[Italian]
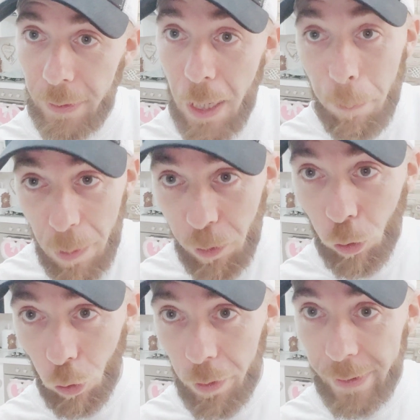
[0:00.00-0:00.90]
I primi
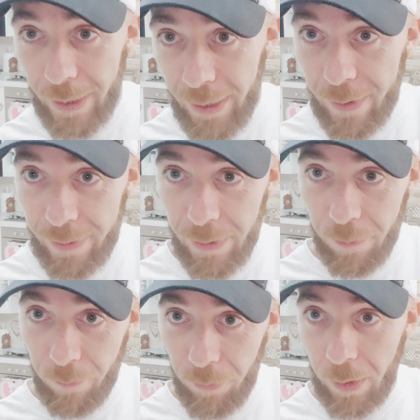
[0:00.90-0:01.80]
sono gli
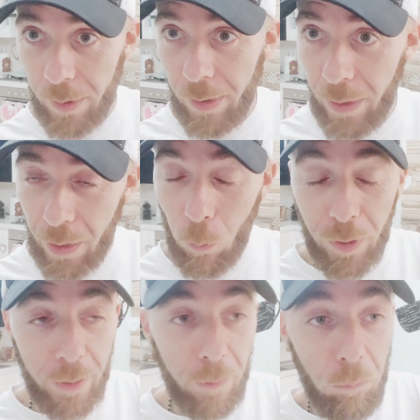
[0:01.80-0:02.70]
interisti. Che
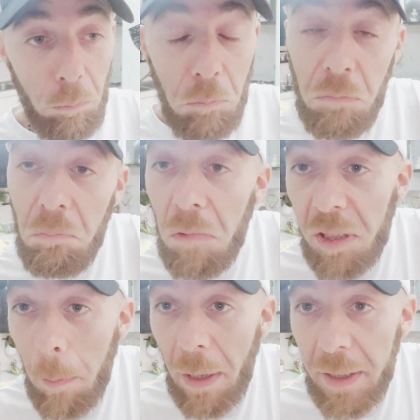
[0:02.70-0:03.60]
quest-
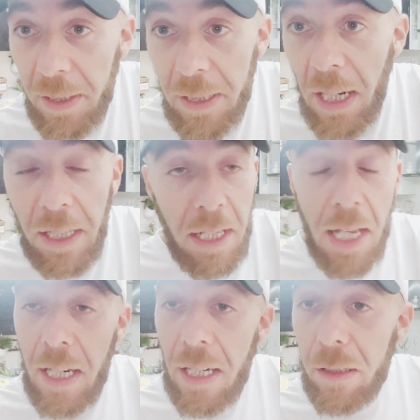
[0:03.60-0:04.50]
stamattina,
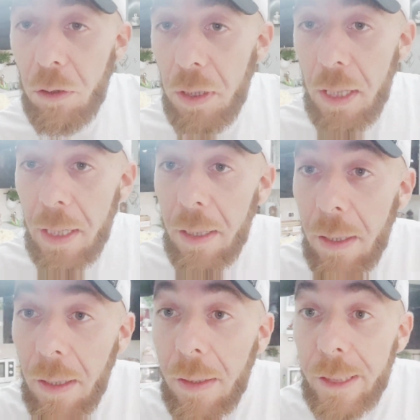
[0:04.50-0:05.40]
ieri, l'altro ieri,
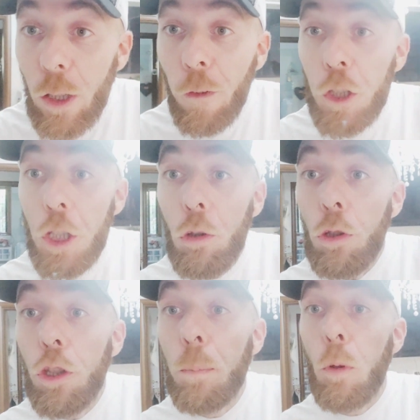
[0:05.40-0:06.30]
stanno facendo
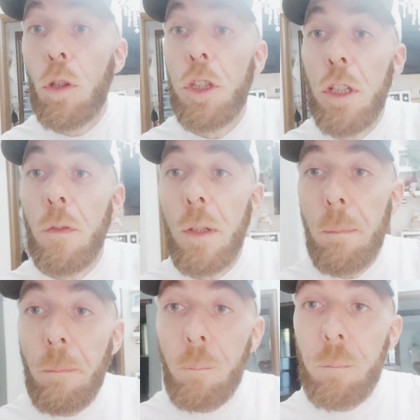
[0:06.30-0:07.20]
gli
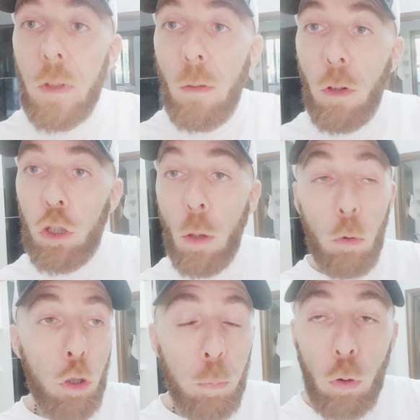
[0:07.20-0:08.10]
sportivi.
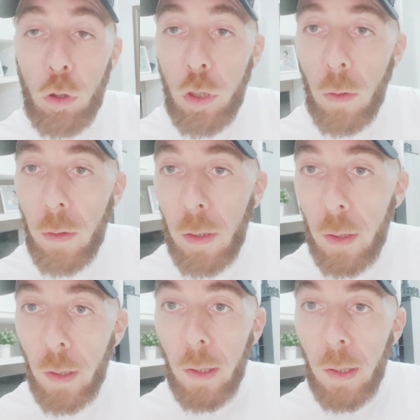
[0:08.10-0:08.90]
Facciamo gli sportivi